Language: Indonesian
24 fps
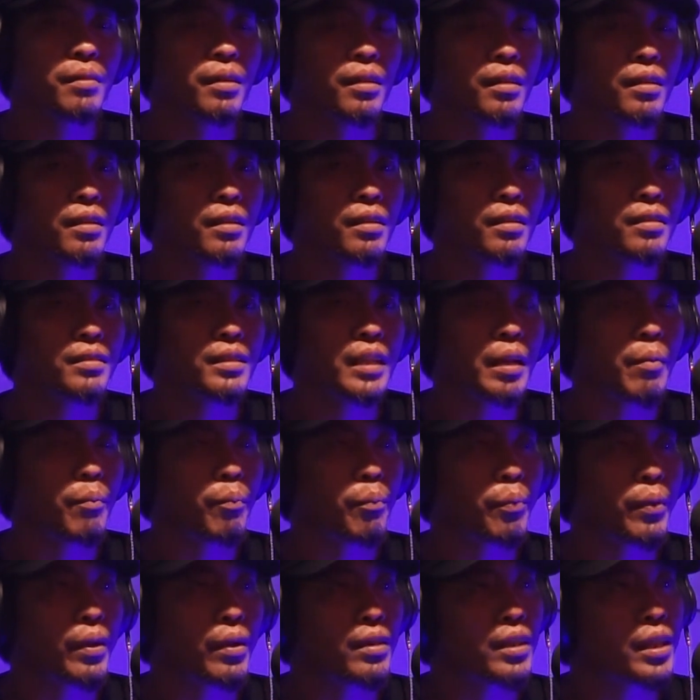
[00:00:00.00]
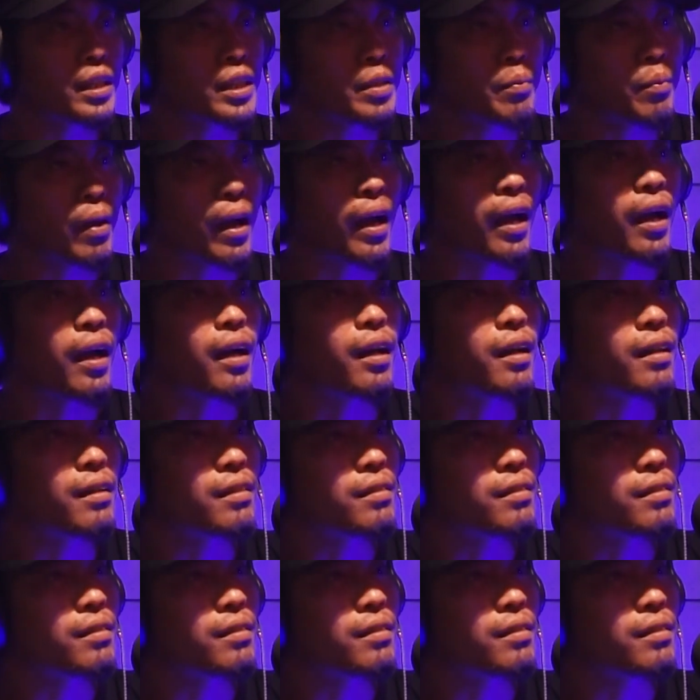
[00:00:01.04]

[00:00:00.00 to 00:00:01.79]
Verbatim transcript: uh, sampai hmm. jadi mahal